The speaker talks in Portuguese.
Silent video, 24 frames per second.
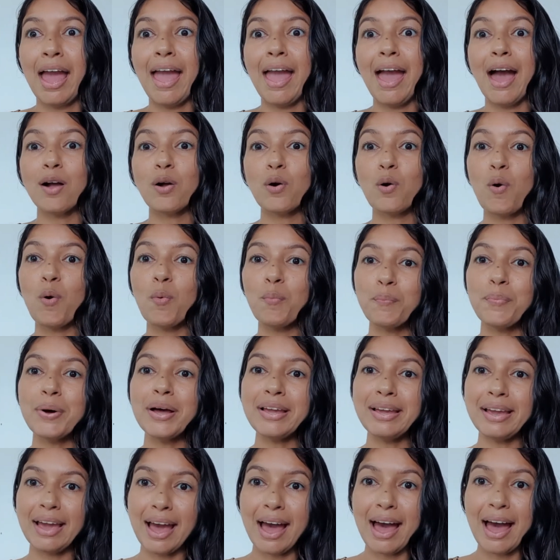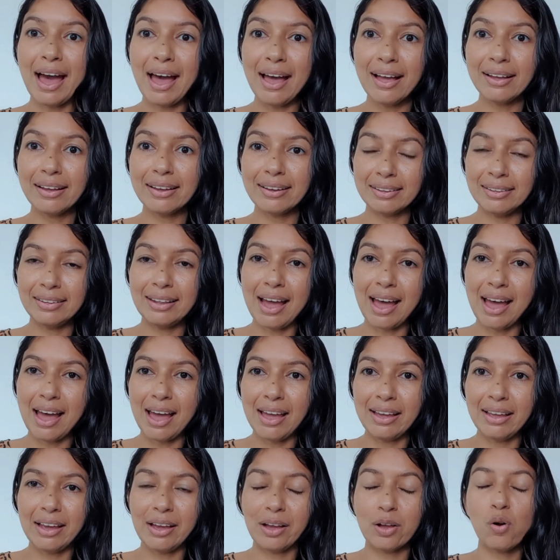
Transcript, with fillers: é acompanhar canais,